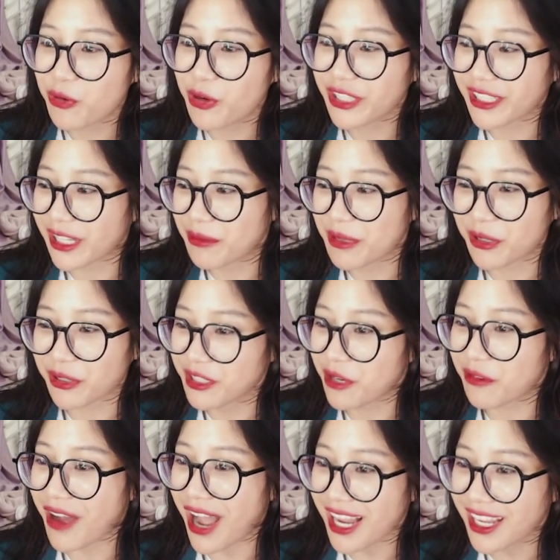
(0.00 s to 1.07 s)
vui thì thấy mình nói nhiều
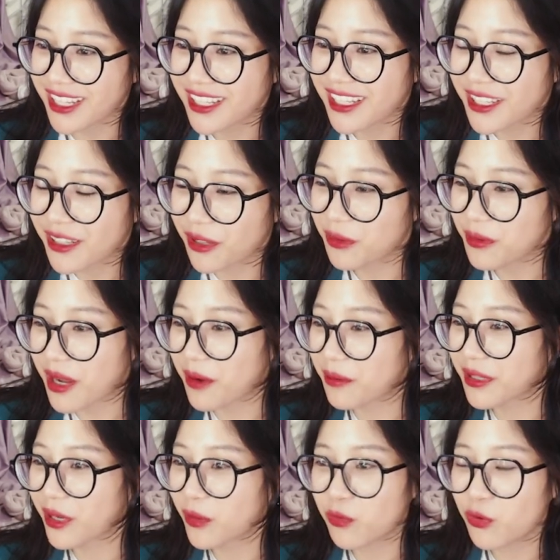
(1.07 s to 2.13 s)
vãi còn lúc nào
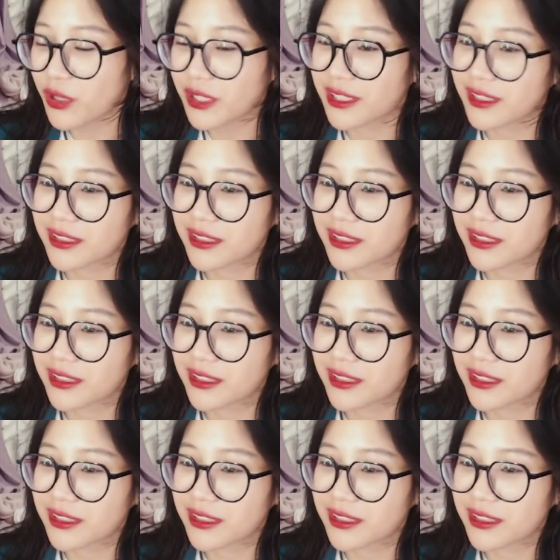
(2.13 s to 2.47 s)
mình không vui thì